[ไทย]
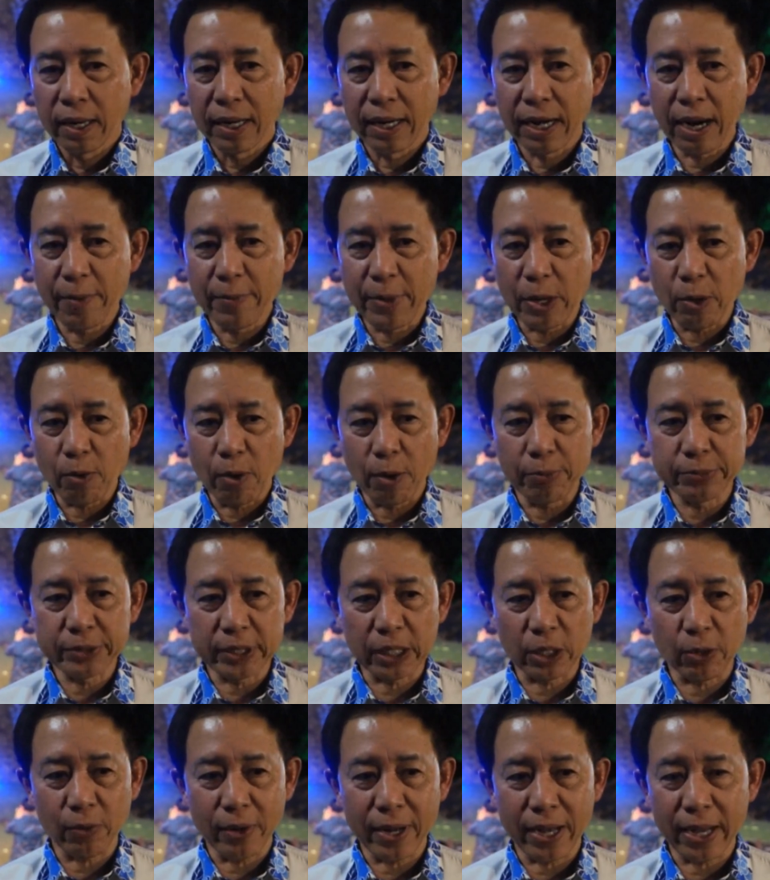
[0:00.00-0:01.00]
และมีความรู้
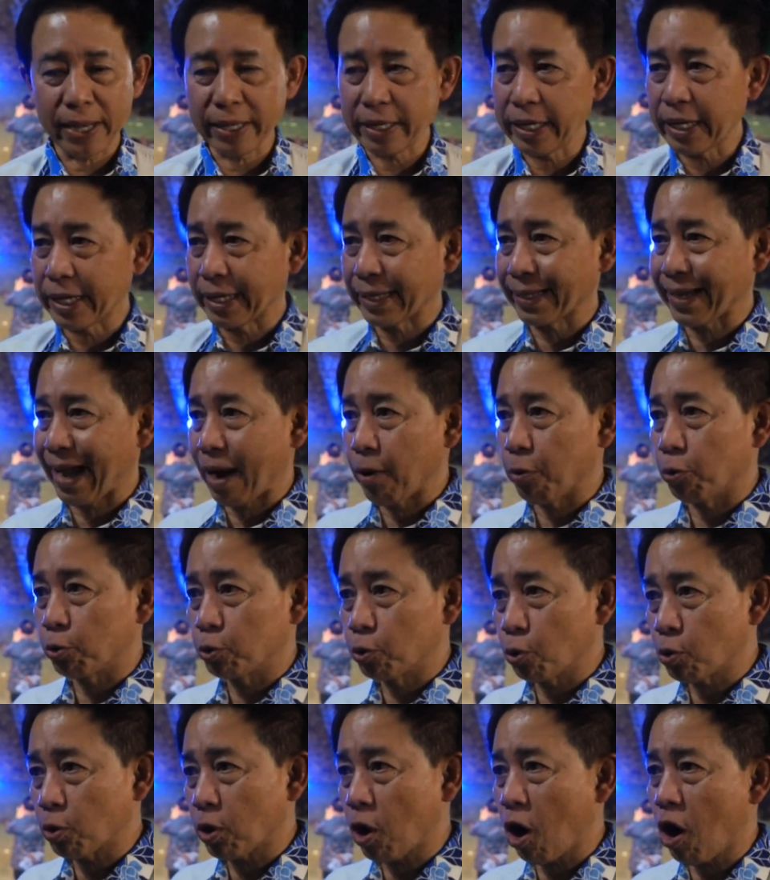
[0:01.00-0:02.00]
สึกว่าอิฐเก่า
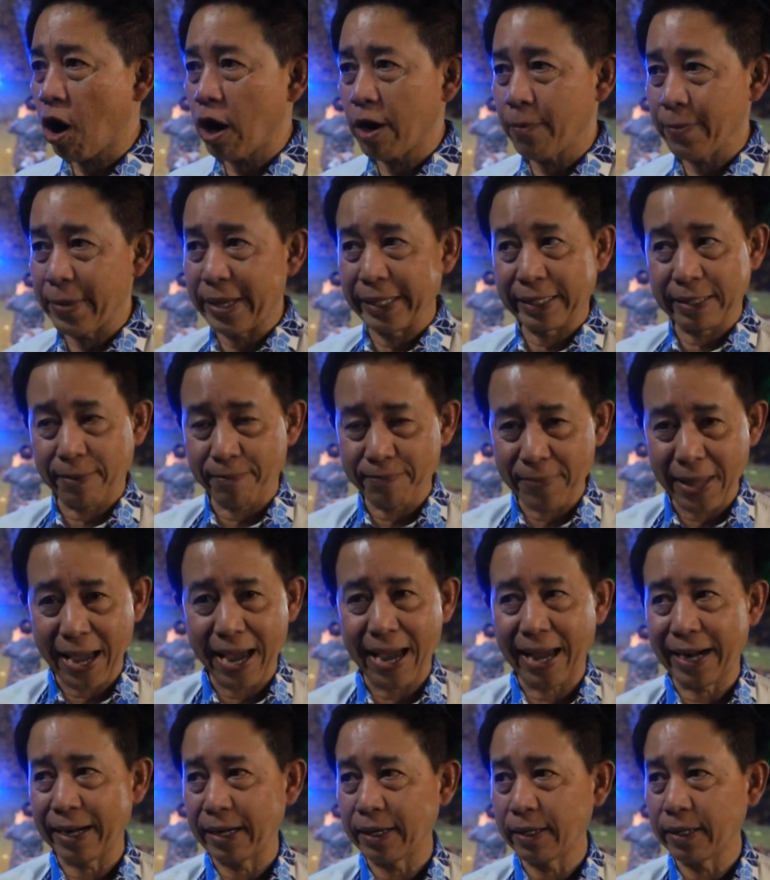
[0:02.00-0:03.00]
ทุกก้อนมีตำ
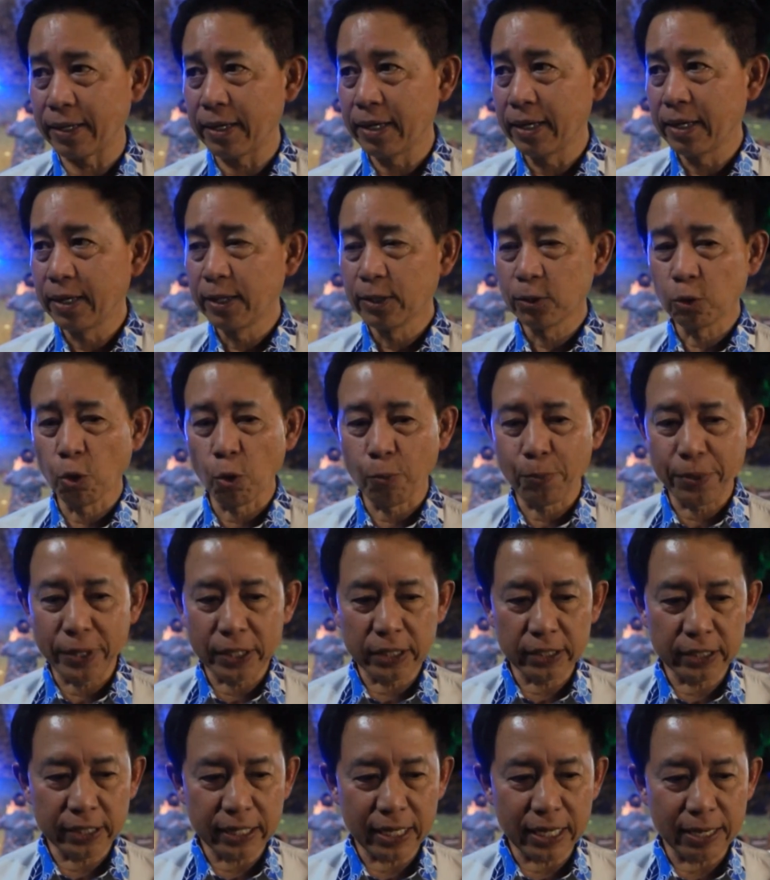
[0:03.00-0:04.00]
นาน ทุก
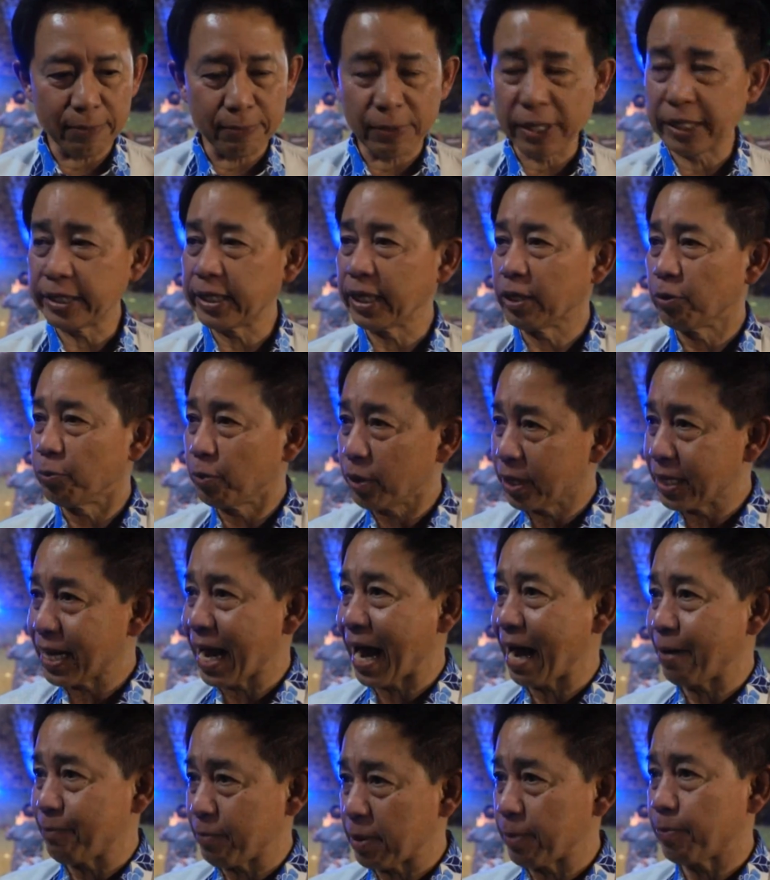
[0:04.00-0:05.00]
พื้นที่มีจิตวิญ
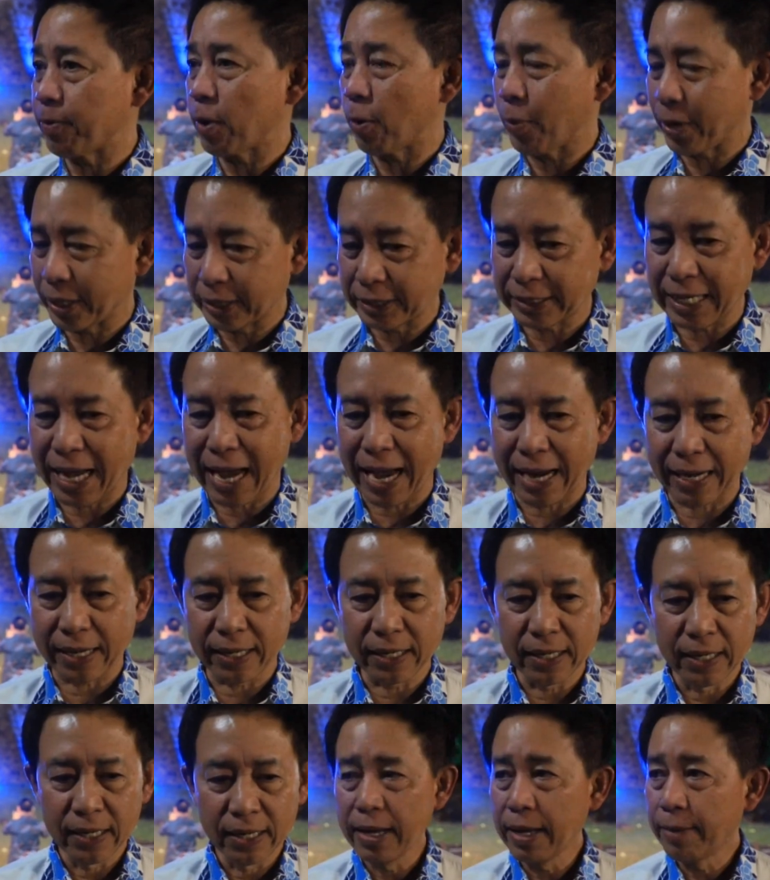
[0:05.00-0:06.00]
ญาณมีประวัติศาสตร์
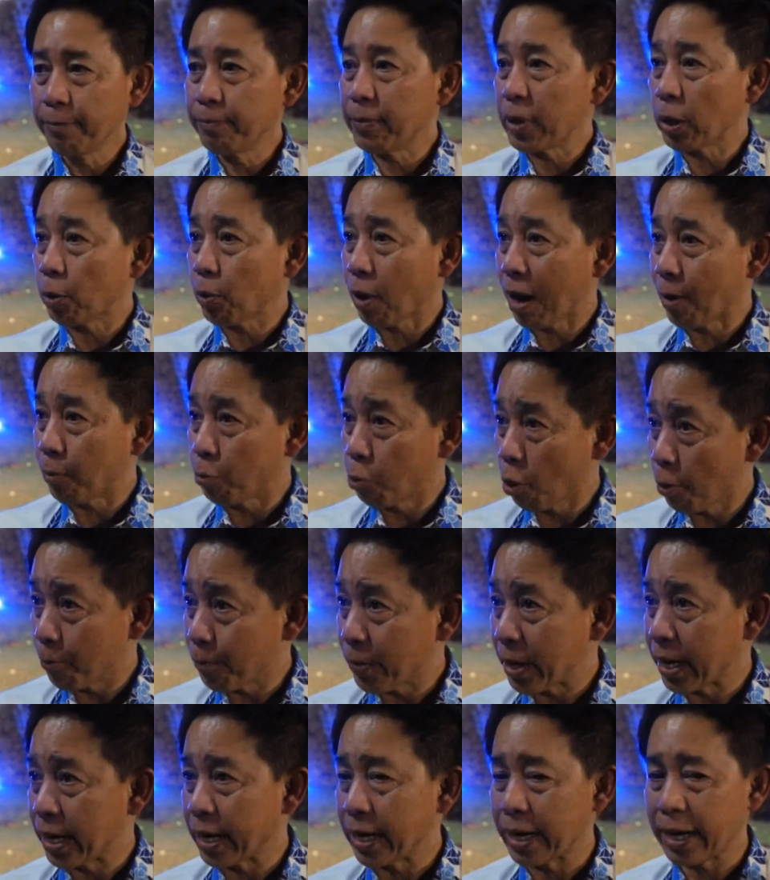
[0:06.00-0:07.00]
มีความร่วม
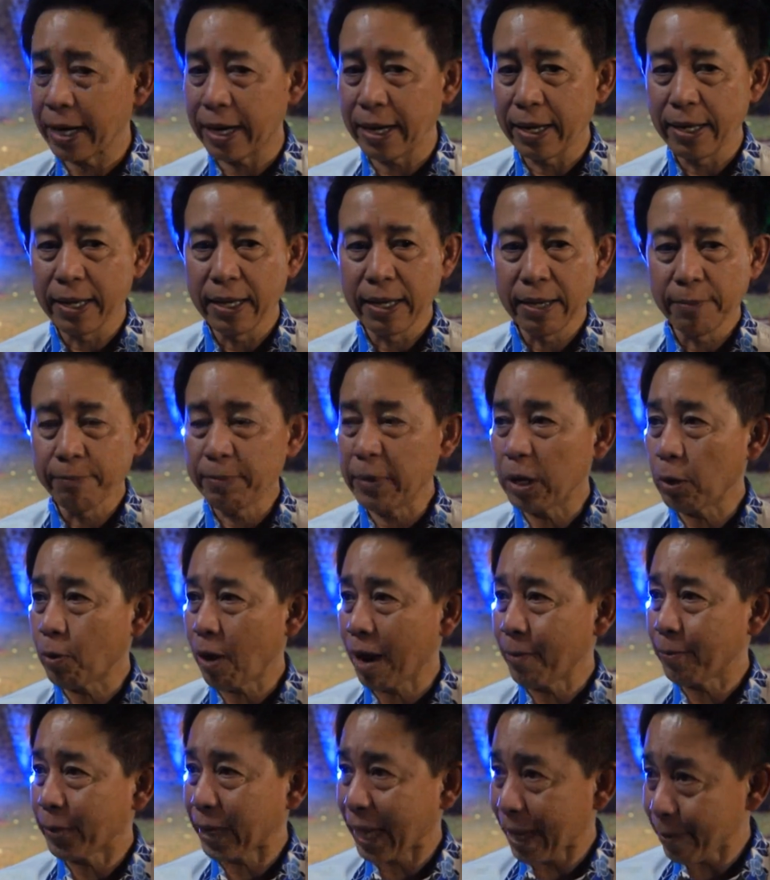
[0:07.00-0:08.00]
มือ มีค
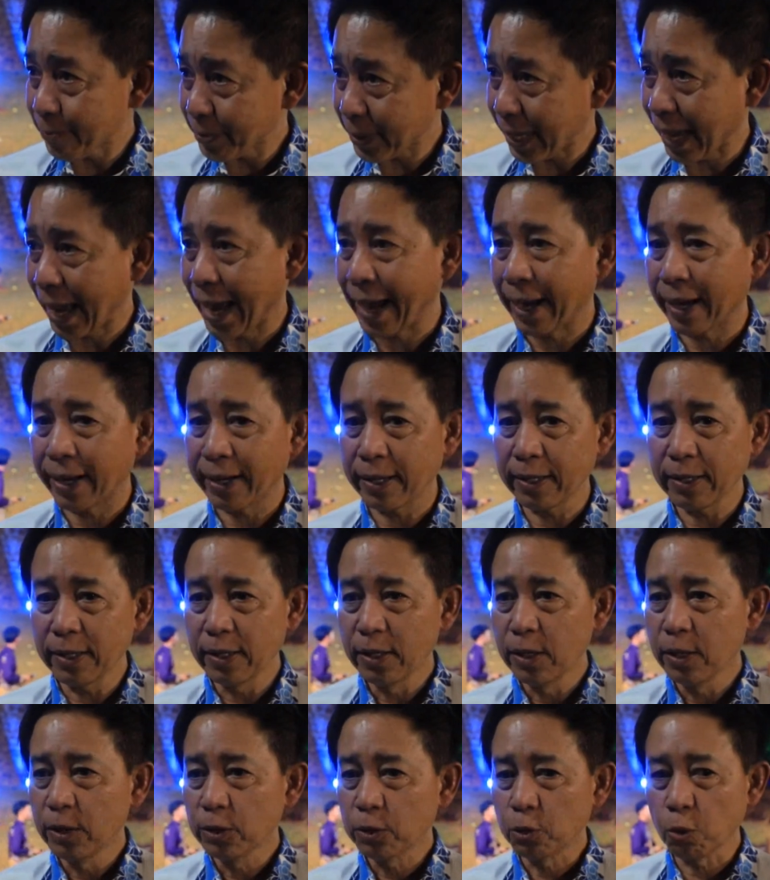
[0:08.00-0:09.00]
วามเข้มแข็ง
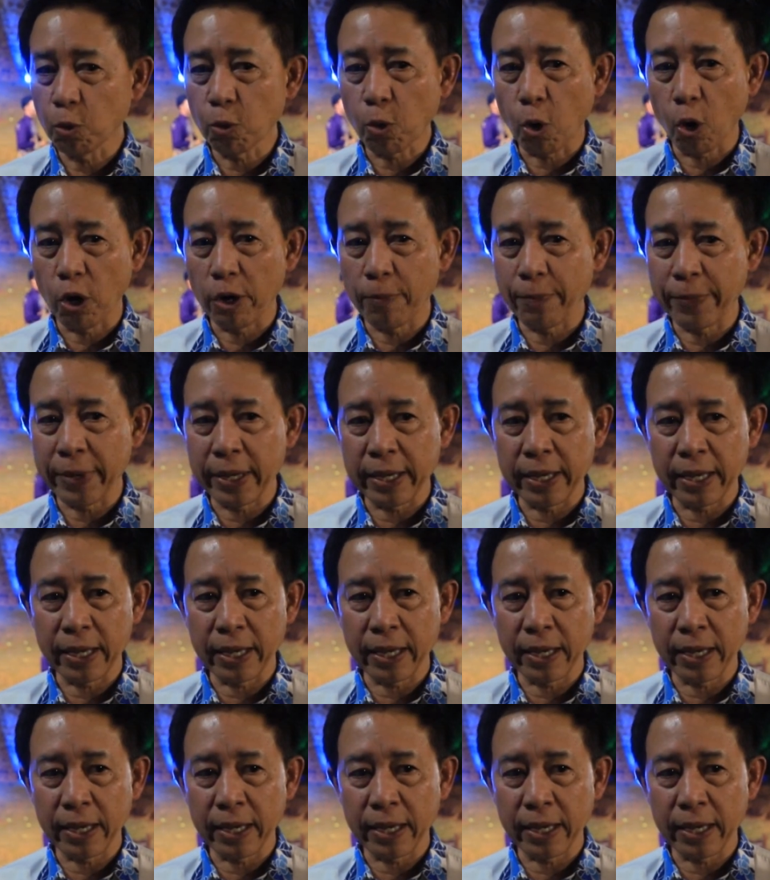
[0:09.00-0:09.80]
ทุกคนมี